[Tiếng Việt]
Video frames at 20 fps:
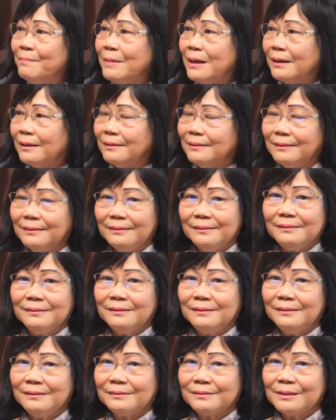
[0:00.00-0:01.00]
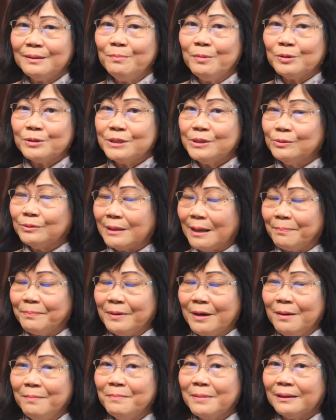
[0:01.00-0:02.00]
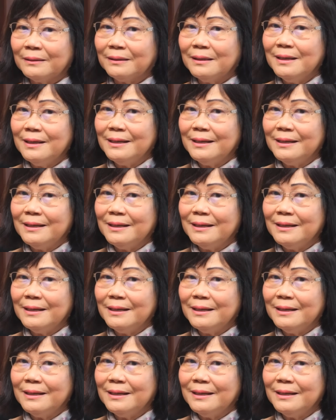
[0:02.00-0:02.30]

mà uh, cái bộ sưu tập đó mà